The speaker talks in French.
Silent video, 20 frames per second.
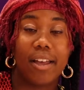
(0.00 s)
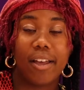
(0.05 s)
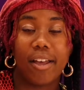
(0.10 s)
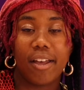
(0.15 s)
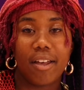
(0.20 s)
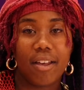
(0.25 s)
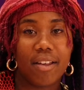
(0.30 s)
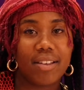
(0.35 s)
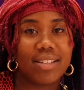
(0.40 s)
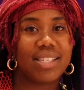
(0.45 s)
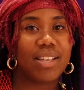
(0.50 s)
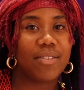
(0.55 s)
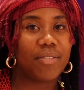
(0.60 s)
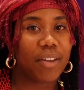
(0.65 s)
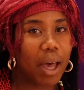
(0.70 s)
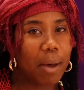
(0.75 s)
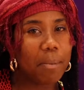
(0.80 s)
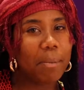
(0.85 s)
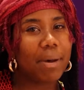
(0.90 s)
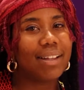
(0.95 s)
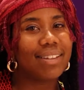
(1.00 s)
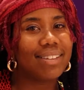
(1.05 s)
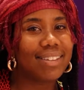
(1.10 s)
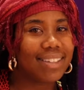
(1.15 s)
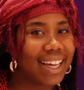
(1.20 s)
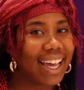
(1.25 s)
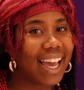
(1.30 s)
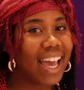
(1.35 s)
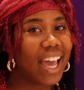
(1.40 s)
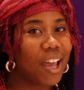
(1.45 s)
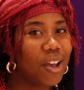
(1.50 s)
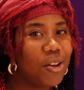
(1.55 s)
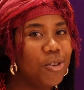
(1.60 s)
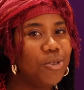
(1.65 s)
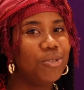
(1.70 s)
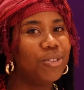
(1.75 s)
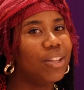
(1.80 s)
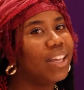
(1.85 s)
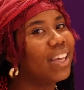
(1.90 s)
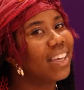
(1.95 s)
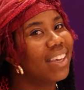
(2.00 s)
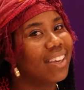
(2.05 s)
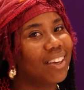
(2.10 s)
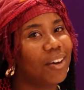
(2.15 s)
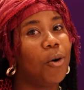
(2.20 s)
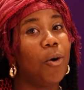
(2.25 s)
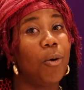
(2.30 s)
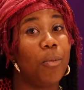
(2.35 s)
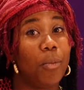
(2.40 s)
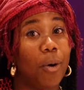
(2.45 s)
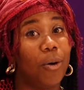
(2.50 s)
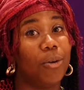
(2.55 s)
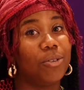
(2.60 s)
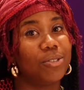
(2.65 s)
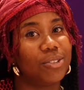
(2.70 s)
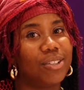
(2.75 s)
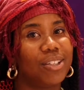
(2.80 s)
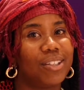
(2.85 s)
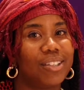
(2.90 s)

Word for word: euh, c'est vraiment très unique au monde.